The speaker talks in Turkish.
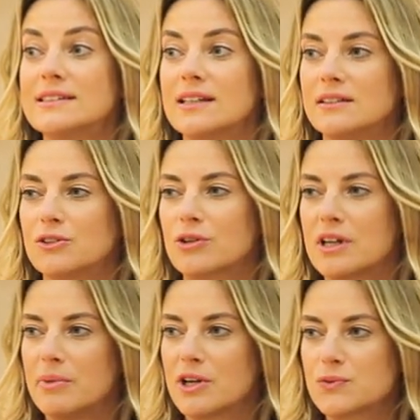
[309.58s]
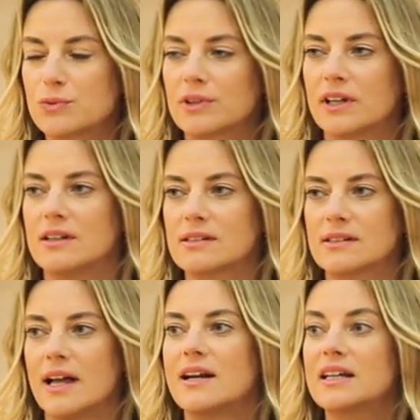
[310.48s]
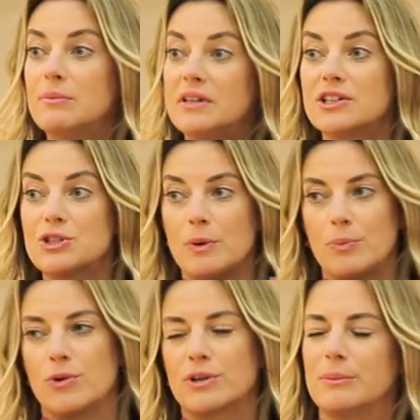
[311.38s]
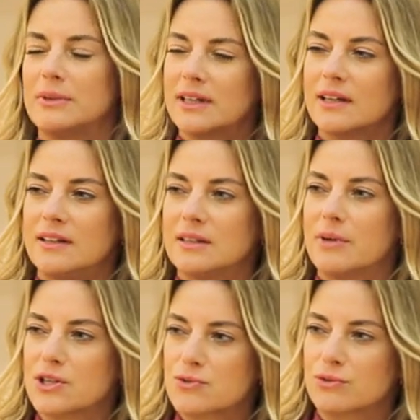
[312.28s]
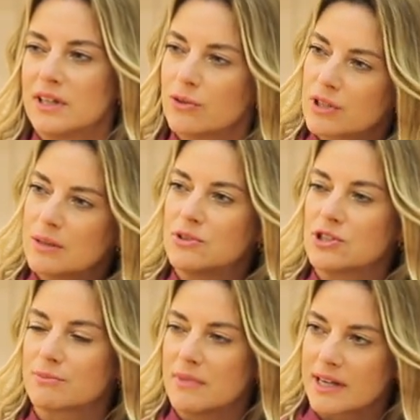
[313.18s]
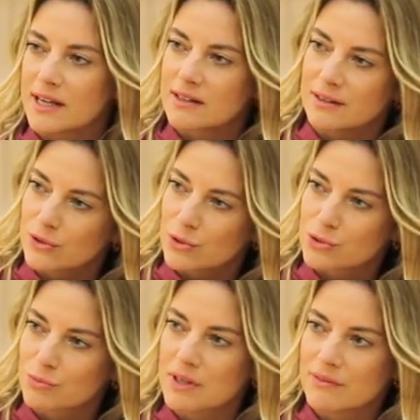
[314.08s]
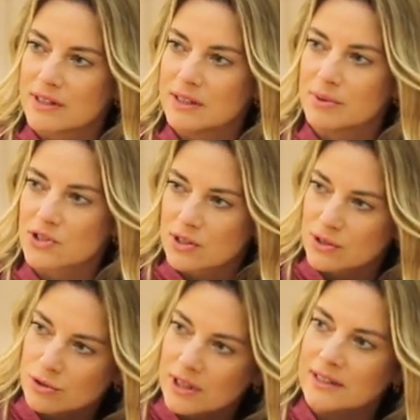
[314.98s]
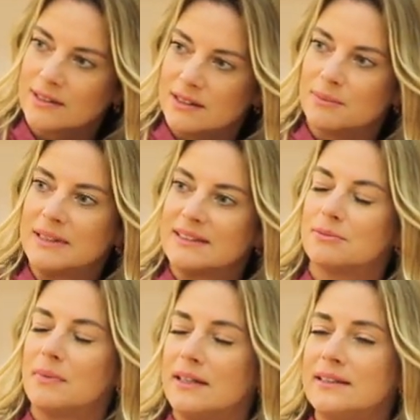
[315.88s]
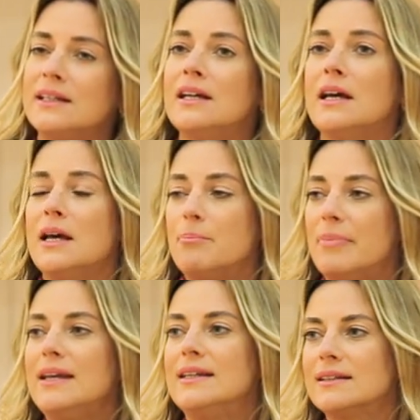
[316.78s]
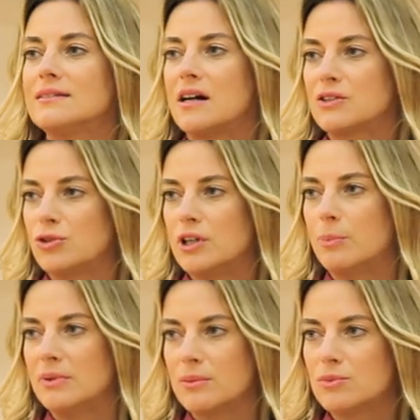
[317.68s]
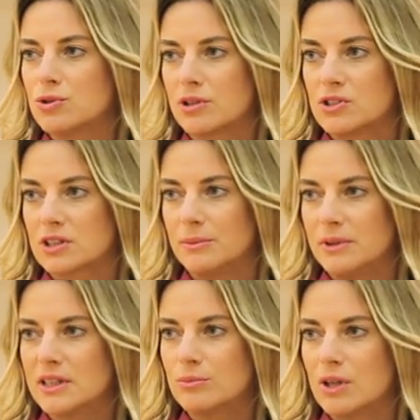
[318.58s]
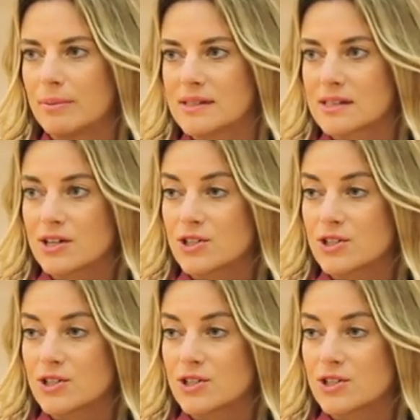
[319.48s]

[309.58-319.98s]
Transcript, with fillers: insanlar oraya başvururken aslında herhangi bir yarışma programına genelde başvurular. Oraya bir çıkmak, ekranda gözükmek ve hani başarıyı oradan yakalama Aha. ihtimalini belli ki tartıyor. Yapılan birçok açıklamalarda buna benzer